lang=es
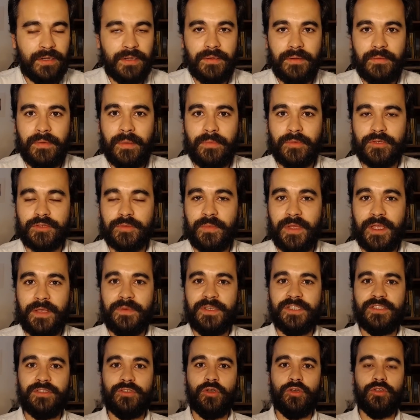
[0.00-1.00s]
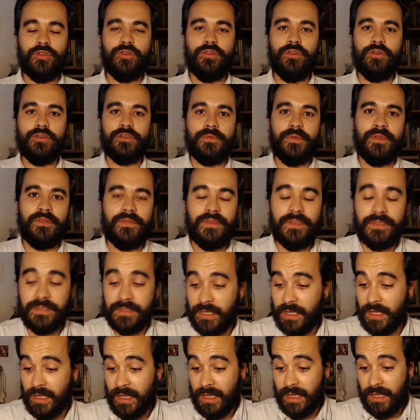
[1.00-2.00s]
vamos, me he visto dos veces
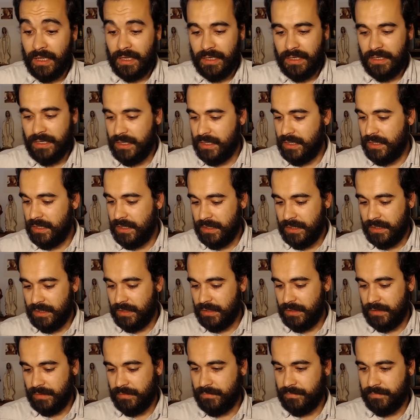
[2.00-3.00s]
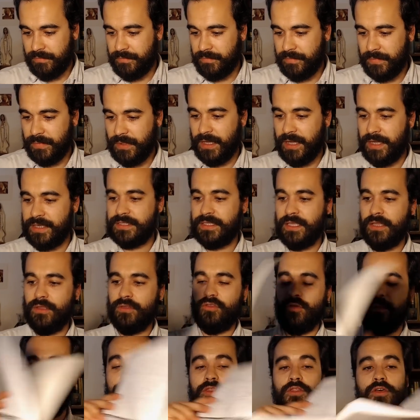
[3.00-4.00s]
y he estado
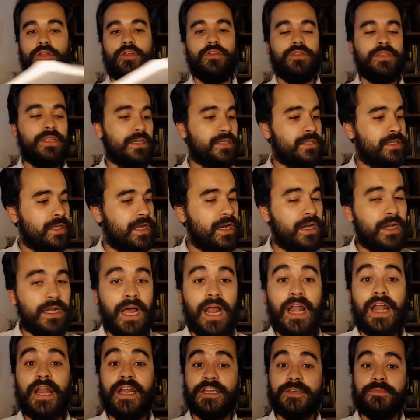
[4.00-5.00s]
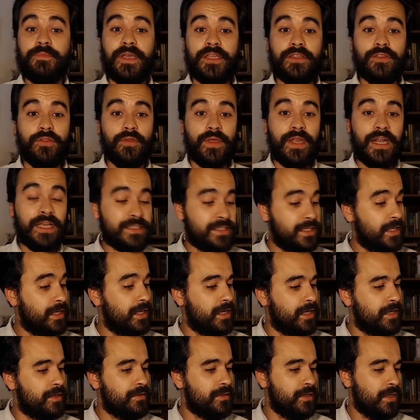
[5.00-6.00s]
tomando notas al respecto de la
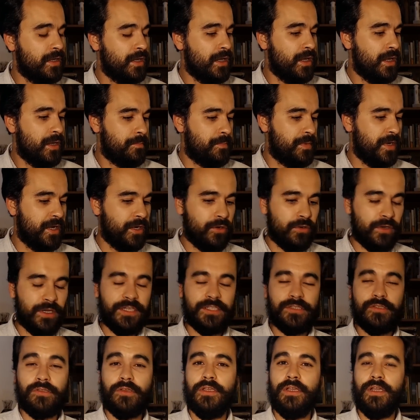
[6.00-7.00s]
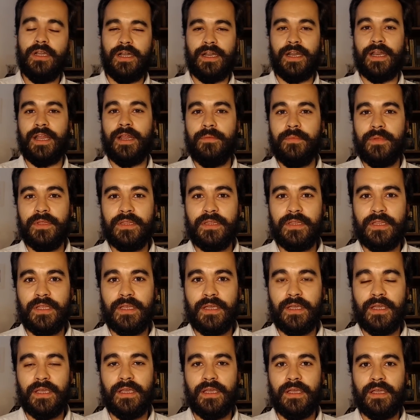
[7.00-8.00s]
charla pero estoy
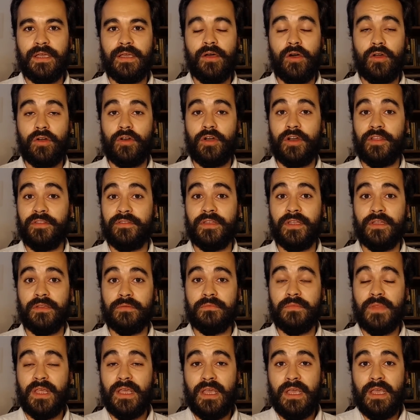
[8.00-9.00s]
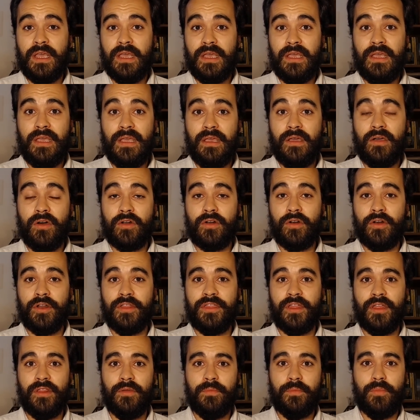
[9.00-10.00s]
realmente eh, horrorizado. Y
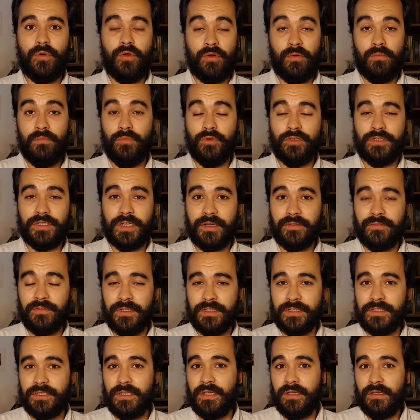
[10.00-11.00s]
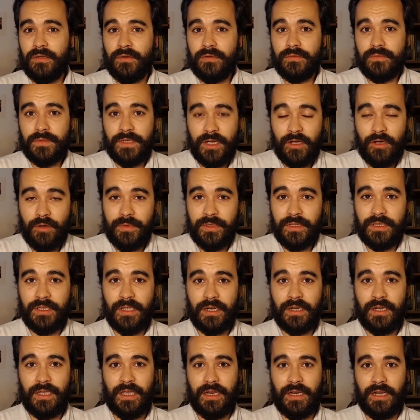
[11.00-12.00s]
horrorizado por muchas razones que os voy a
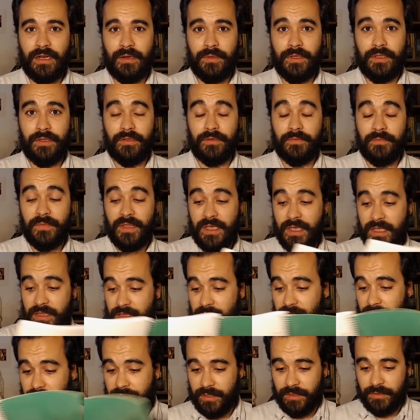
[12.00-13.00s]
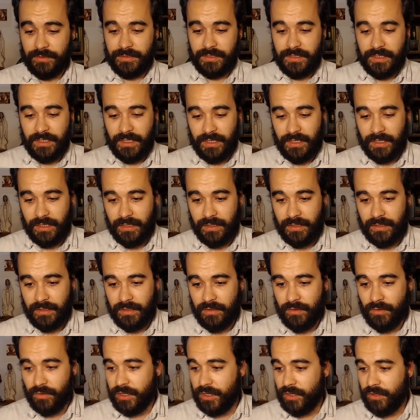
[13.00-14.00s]
comentar en el vídeo. Deciros que
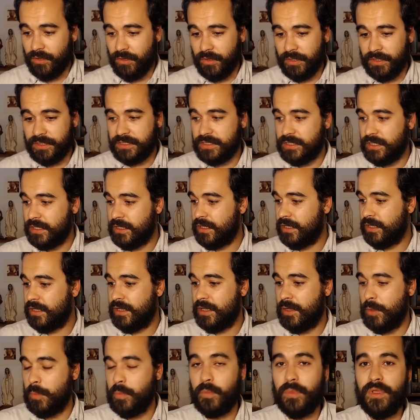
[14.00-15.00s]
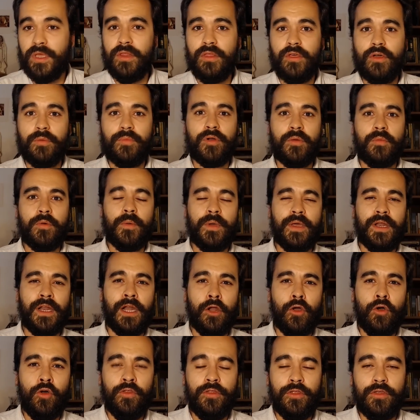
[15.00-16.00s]
no quiero con este vídeo promover el
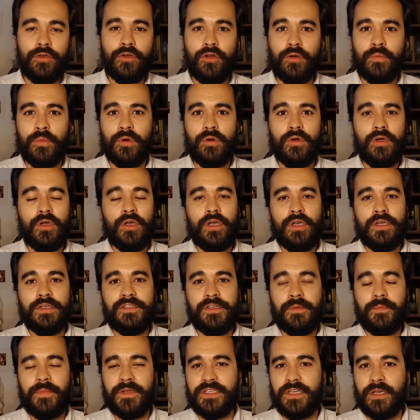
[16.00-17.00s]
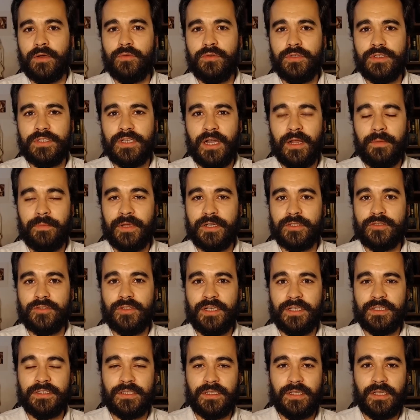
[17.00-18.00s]
odio como siempre se acusa a las
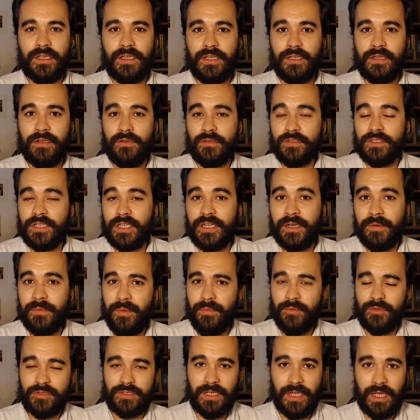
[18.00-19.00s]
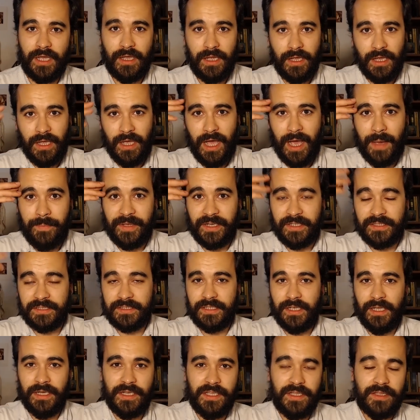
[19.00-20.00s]
personas que nos atrevemos a,
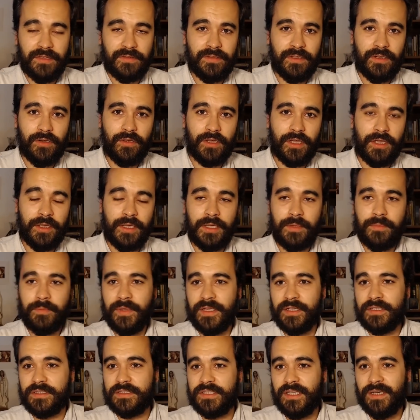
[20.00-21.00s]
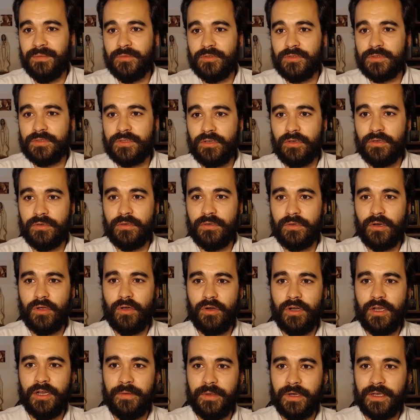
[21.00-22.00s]
pensar y decir lo que pensamos con,
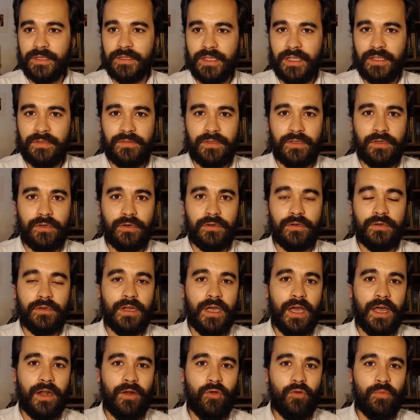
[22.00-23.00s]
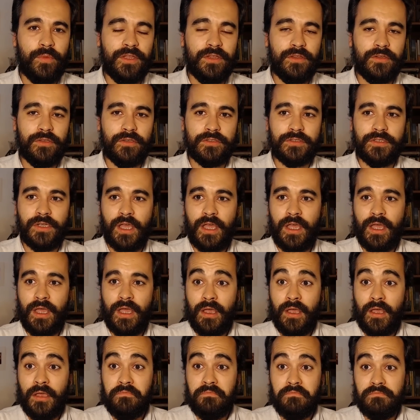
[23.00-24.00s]
libertad y con argumentos,
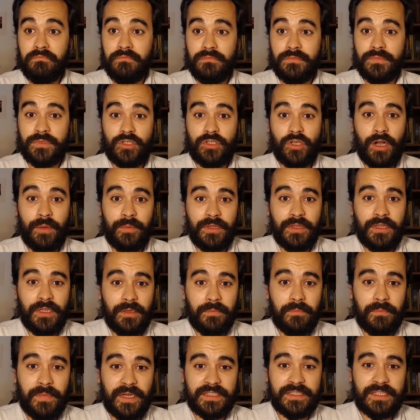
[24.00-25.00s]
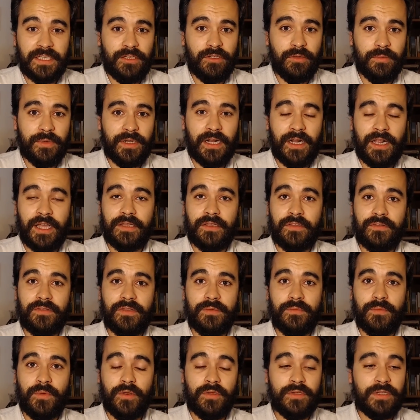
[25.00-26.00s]
mm, solamente basándome en el
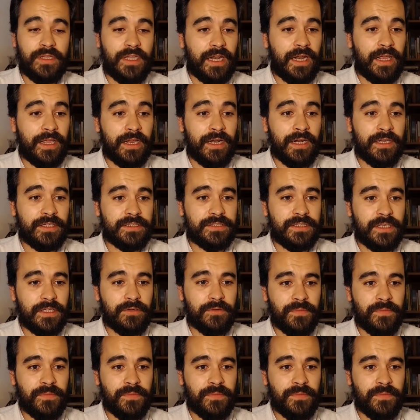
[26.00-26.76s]
catecismo de la iglesia,